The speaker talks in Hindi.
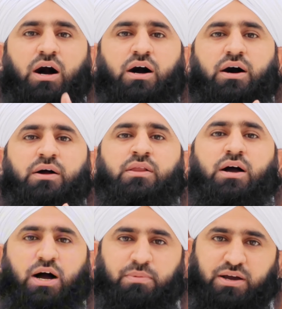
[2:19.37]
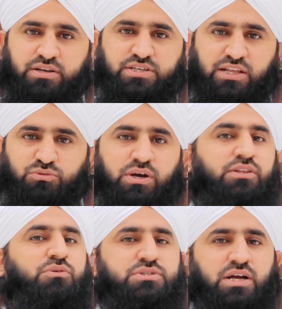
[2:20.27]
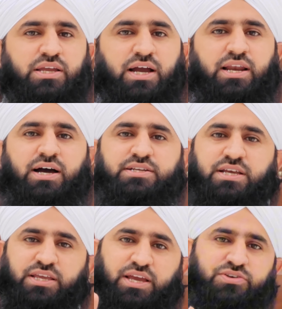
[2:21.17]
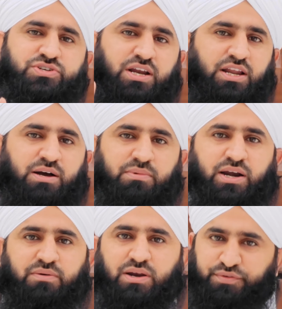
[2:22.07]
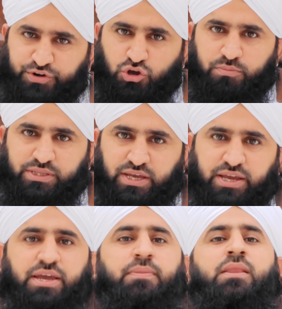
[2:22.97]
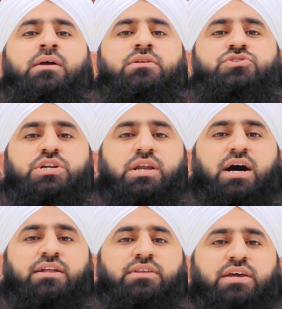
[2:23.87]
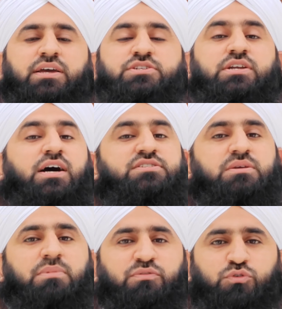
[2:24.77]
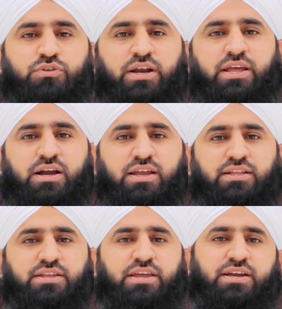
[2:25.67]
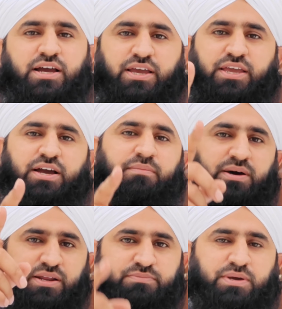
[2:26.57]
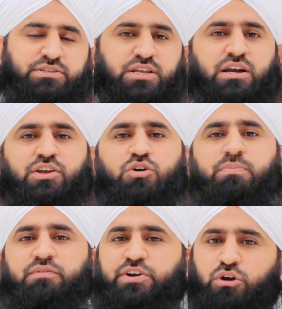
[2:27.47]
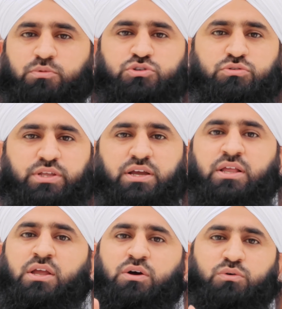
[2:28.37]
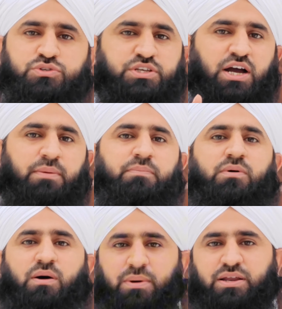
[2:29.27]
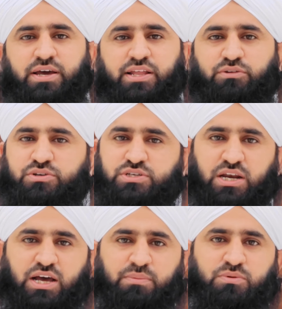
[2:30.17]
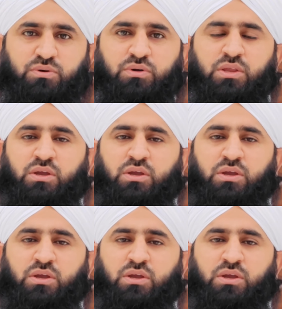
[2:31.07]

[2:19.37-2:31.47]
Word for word: हाँ अब अगर जादू है तो इसका क्या इलाज है ये इन हम आने वाली वीडियो में बताएंगे जिन्नात हैं जिन्नात से महफूज रहने का क्या तरीका है ये हमारे चैनल के ऊपर वीडियो मौजूद है उससे आप अमल करें तो इन आपको